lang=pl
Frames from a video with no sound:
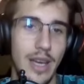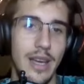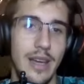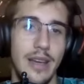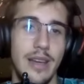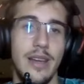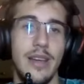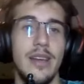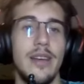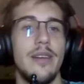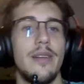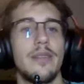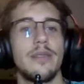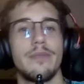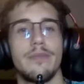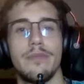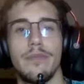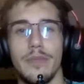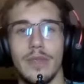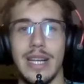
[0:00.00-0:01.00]
E,
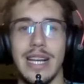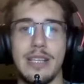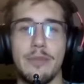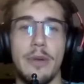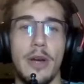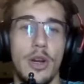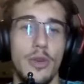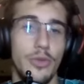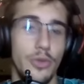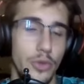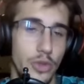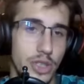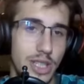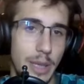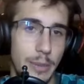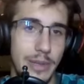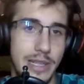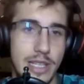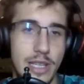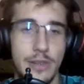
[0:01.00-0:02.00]
Kasparow
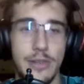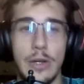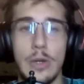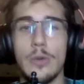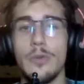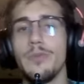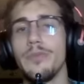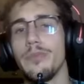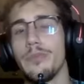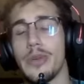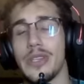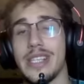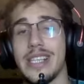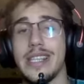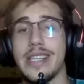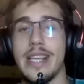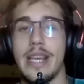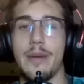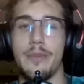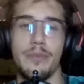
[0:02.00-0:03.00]
ustabilizował
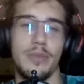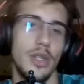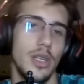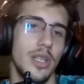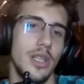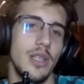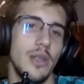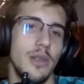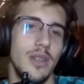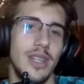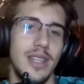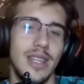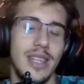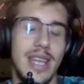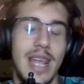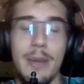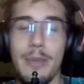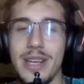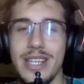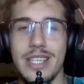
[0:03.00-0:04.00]
pozycję, no i
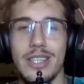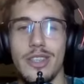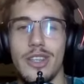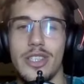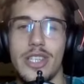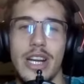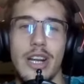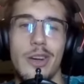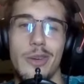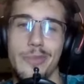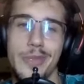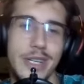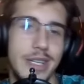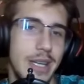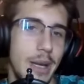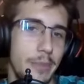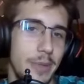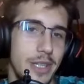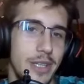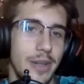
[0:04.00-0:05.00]
nie ma się do czego
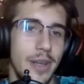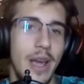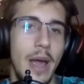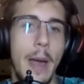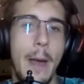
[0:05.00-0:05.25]
przyczepić.